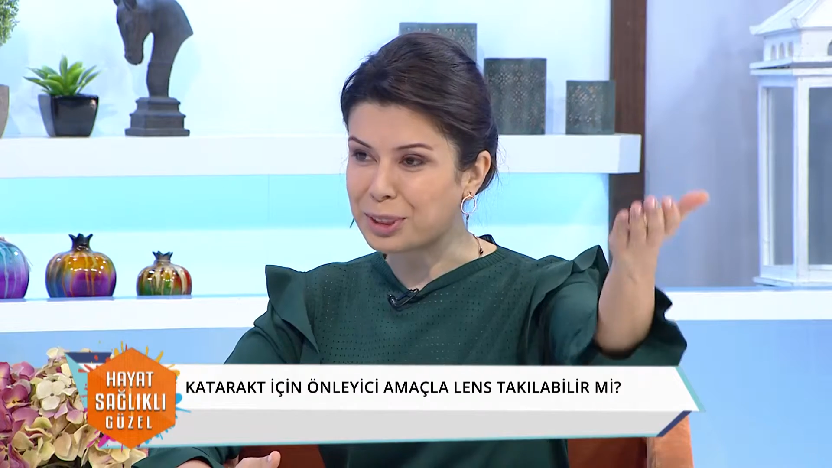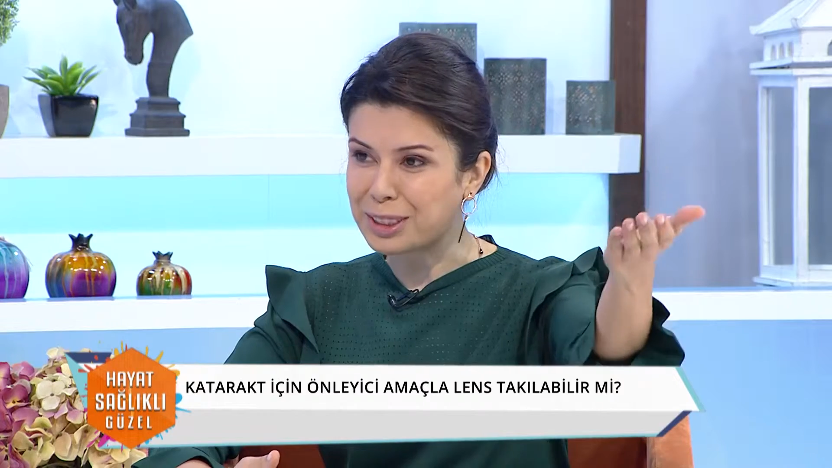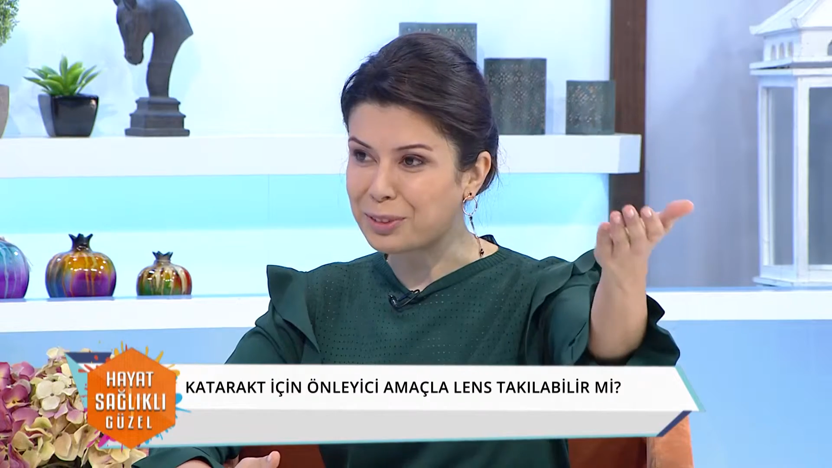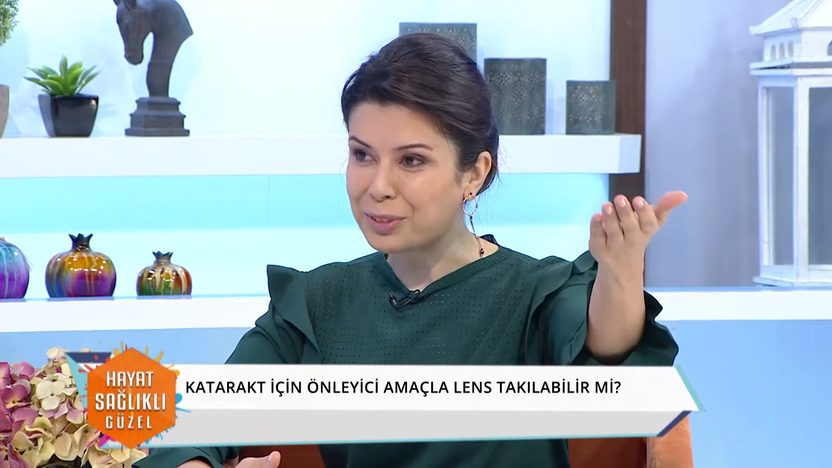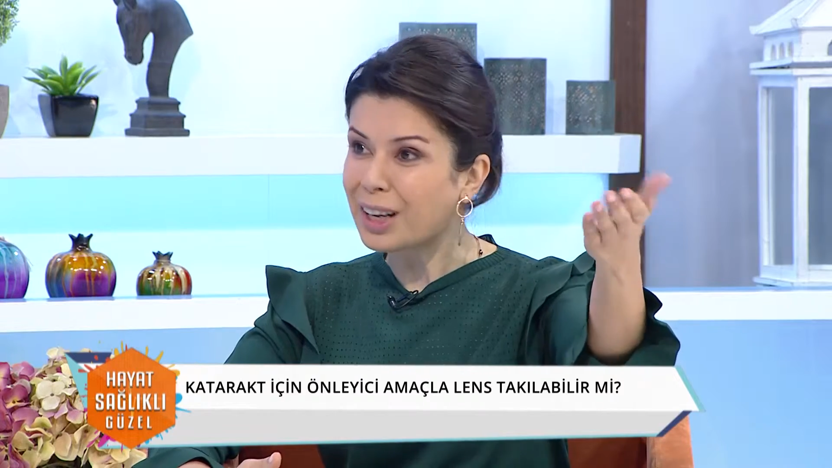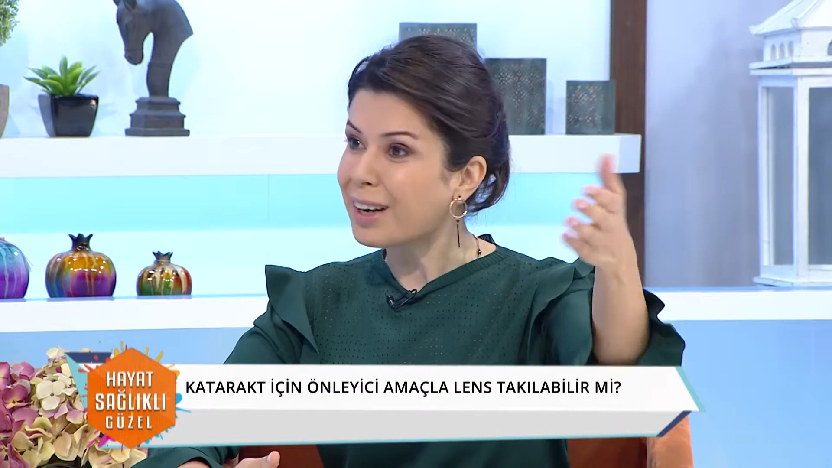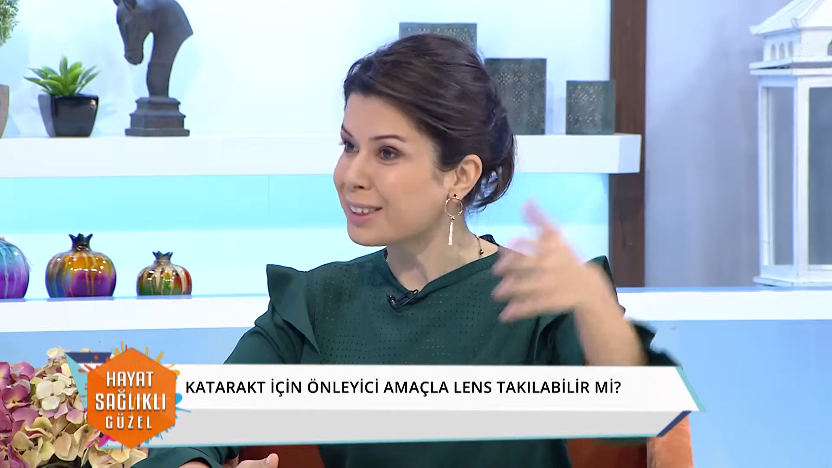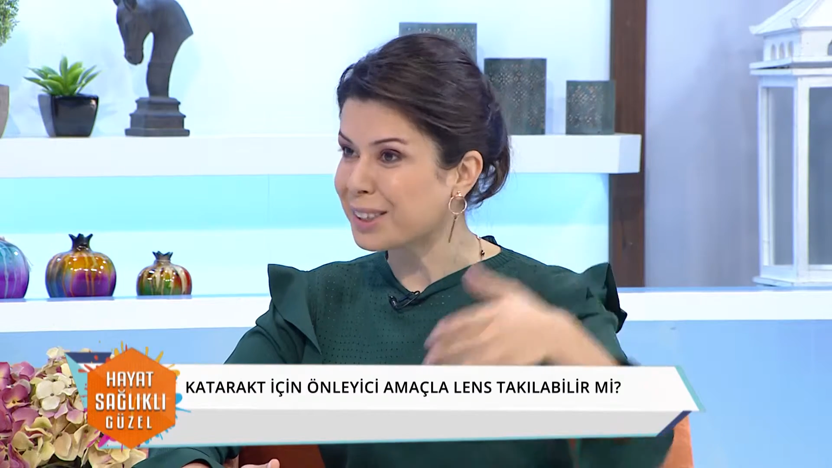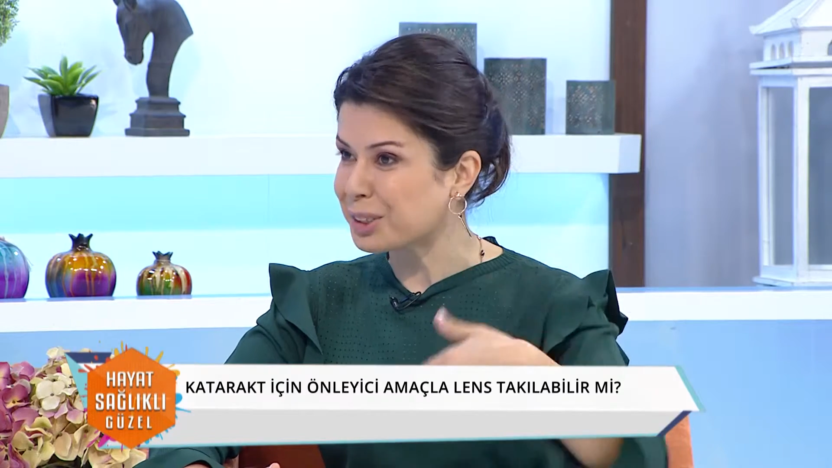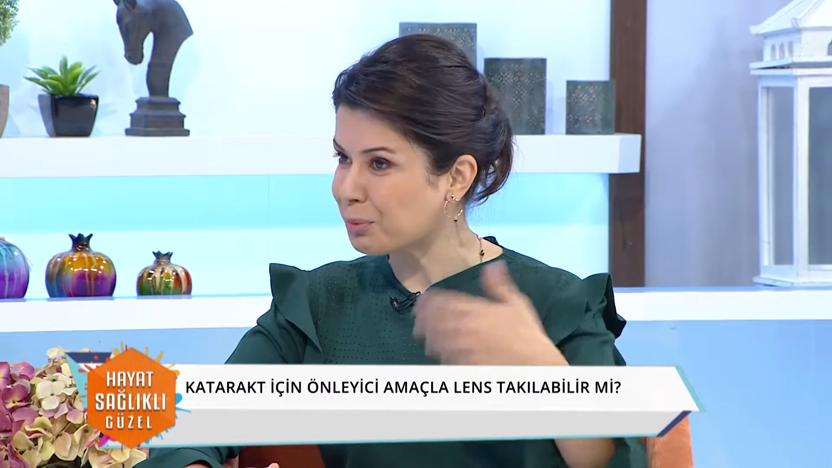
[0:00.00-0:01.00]
mesafeyi
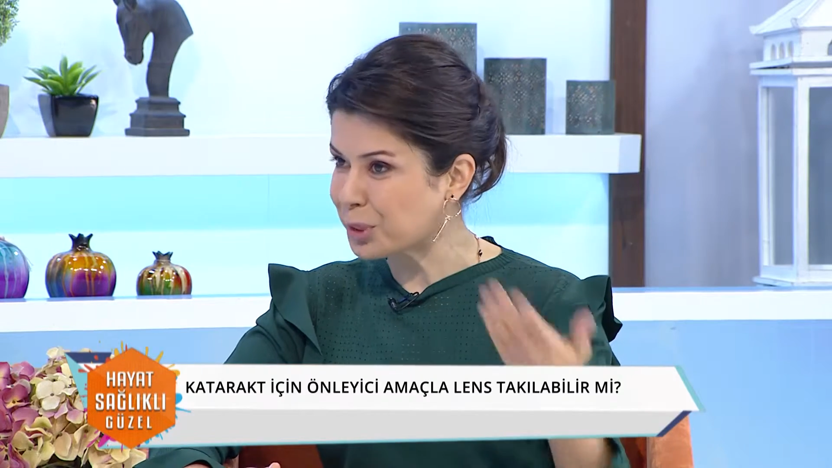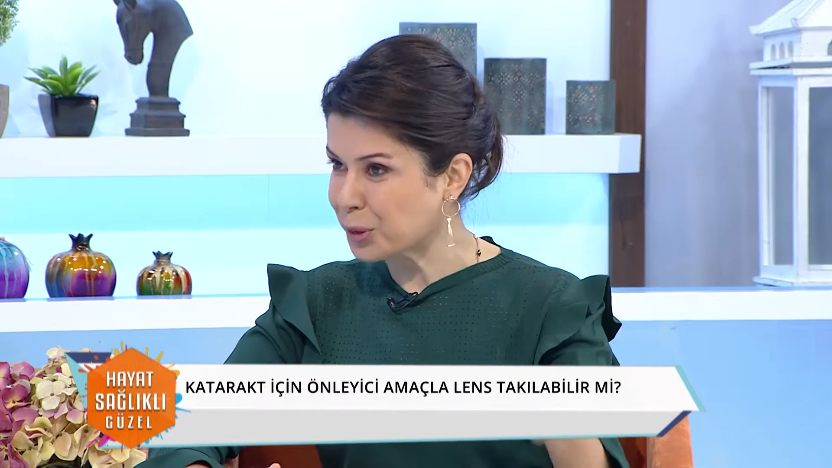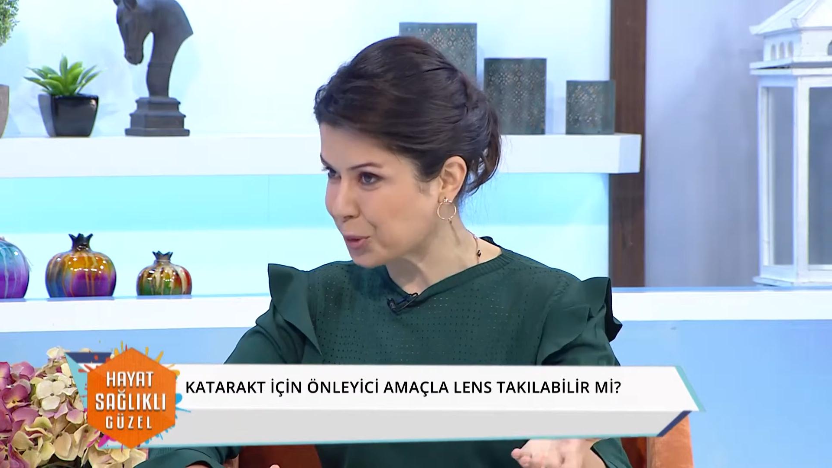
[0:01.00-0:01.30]
aynı anda bize